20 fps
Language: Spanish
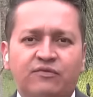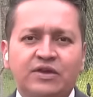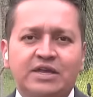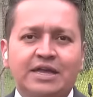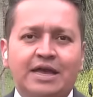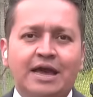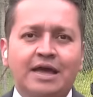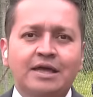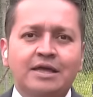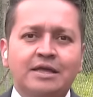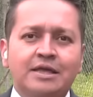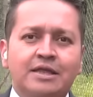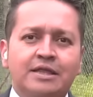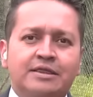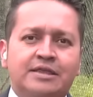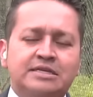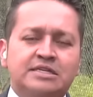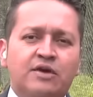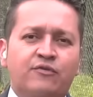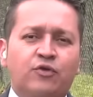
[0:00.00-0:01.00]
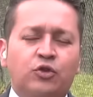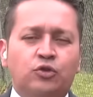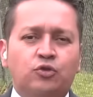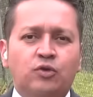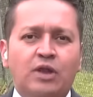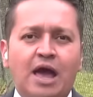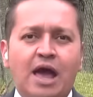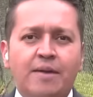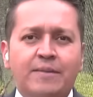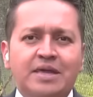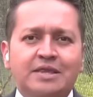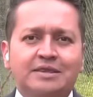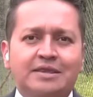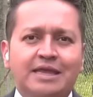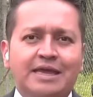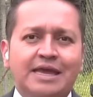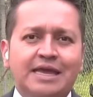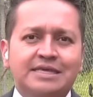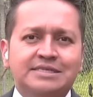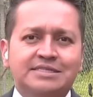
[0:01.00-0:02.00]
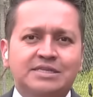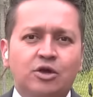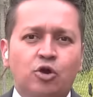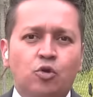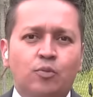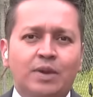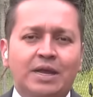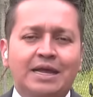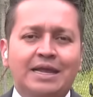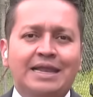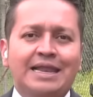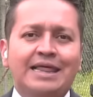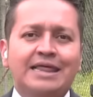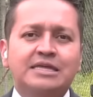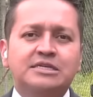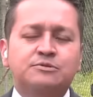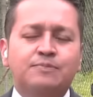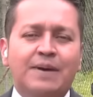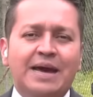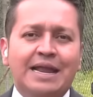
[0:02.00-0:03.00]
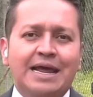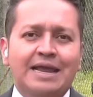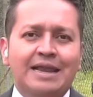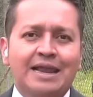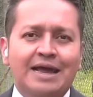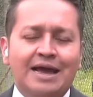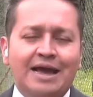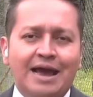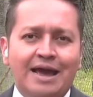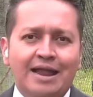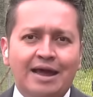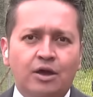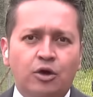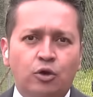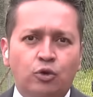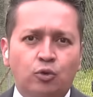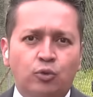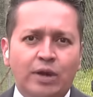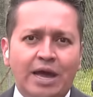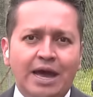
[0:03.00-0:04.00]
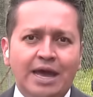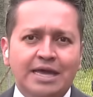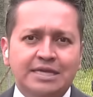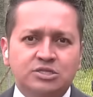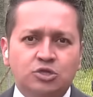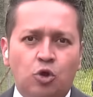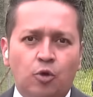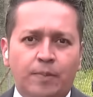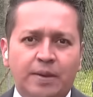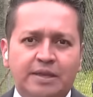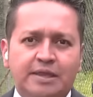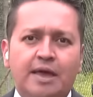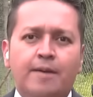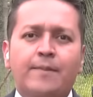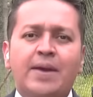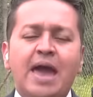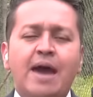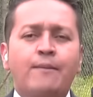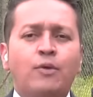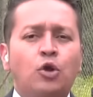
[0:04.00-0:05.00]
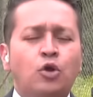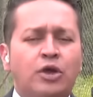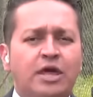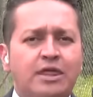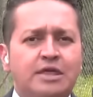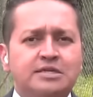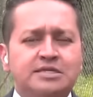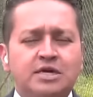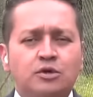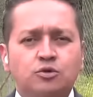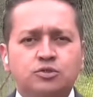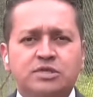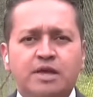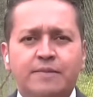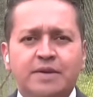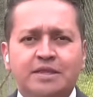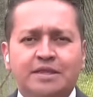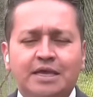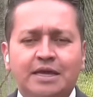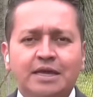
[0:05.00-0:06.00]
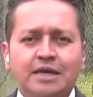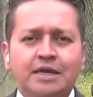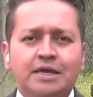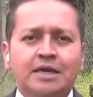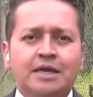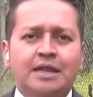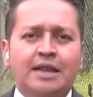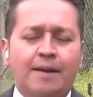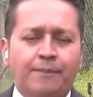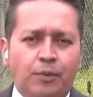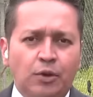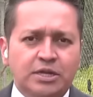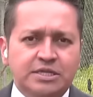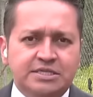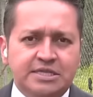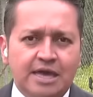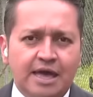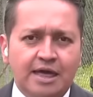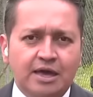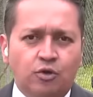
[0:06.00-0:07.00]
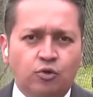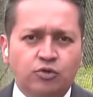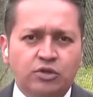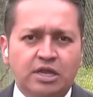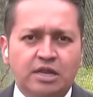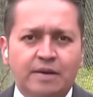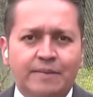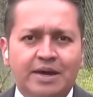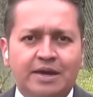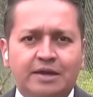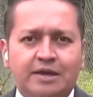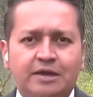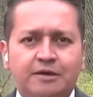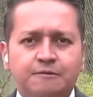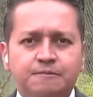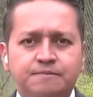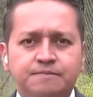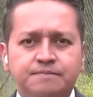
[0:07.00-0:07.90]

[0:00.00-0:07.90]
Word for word: finca, desafortunadamente este hombre le dispara en la cara con una escopeta. Veamos lo que dice justamente la policía de Cundinamarca